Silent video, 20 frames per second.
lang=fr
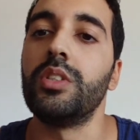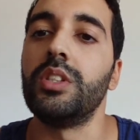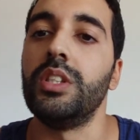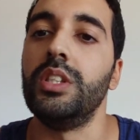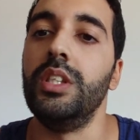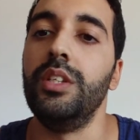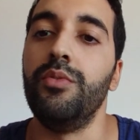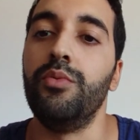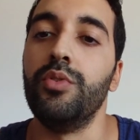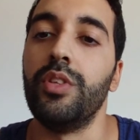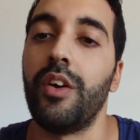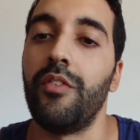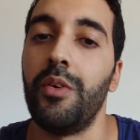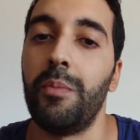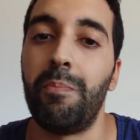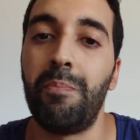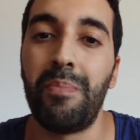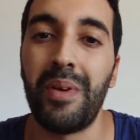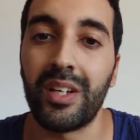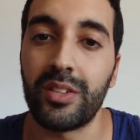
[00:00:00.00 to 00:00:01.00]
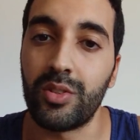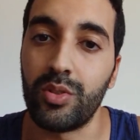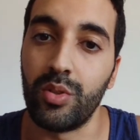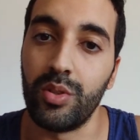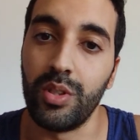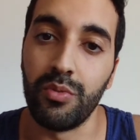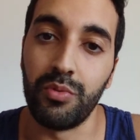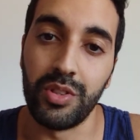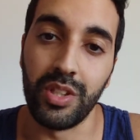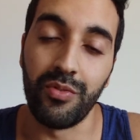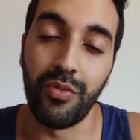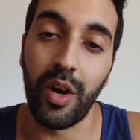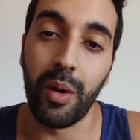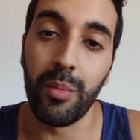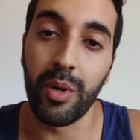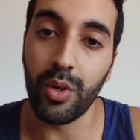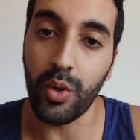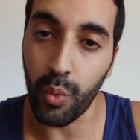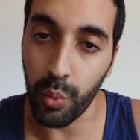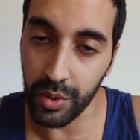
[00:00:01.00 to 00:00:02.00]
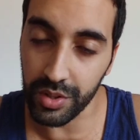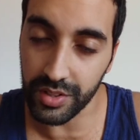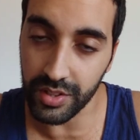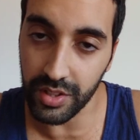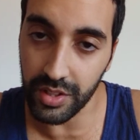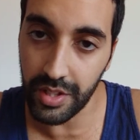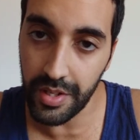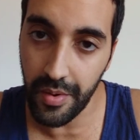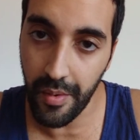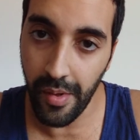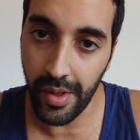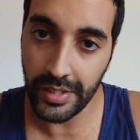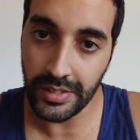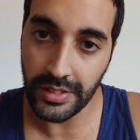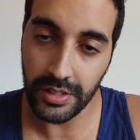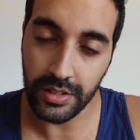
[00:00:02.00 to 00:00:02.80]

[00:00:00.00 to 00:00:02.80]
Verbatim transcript: si vous n'avez personne et vous êtes vraiment coincé,